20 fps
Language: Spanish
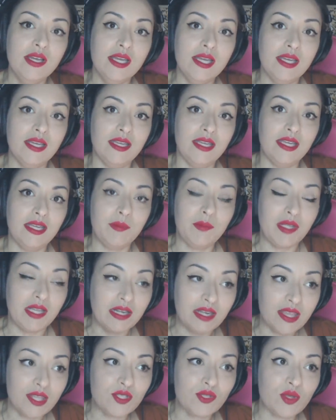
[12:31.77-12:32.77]
eh, mis
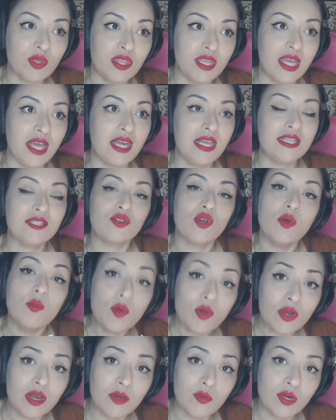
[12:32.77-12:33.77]
redes sociales, cómo
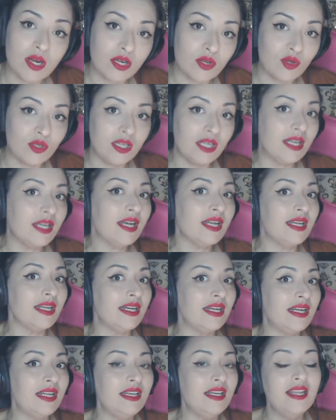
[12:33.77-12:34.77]
colaborar con el
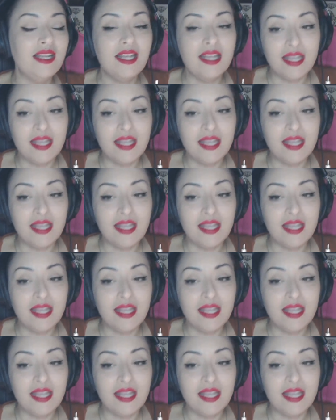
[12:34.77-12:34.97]
canal,